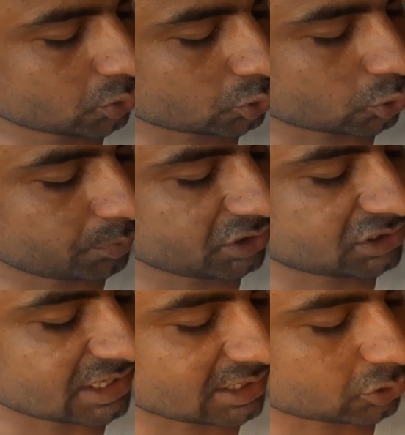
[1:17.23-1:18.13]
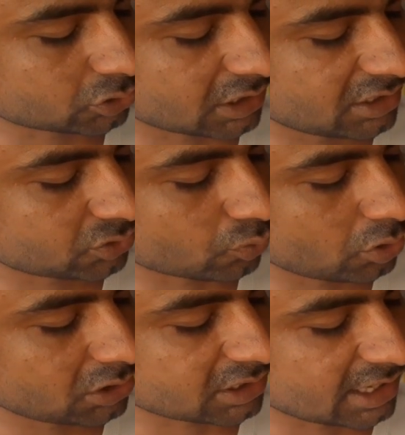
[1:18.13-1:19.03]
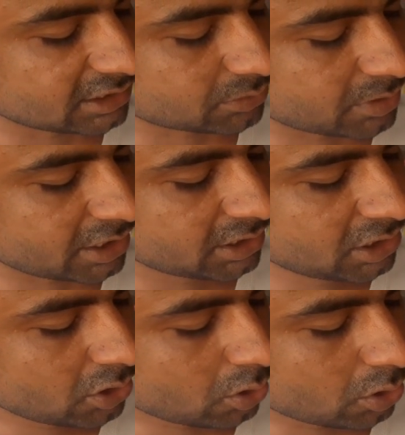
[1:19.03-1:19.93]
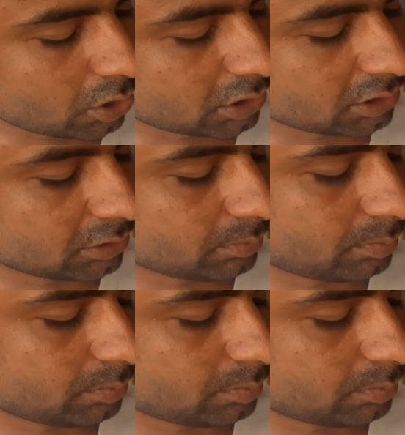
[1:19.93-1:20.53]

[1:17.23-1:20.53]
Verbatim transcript: 220 440 वोल्ट का इसमें और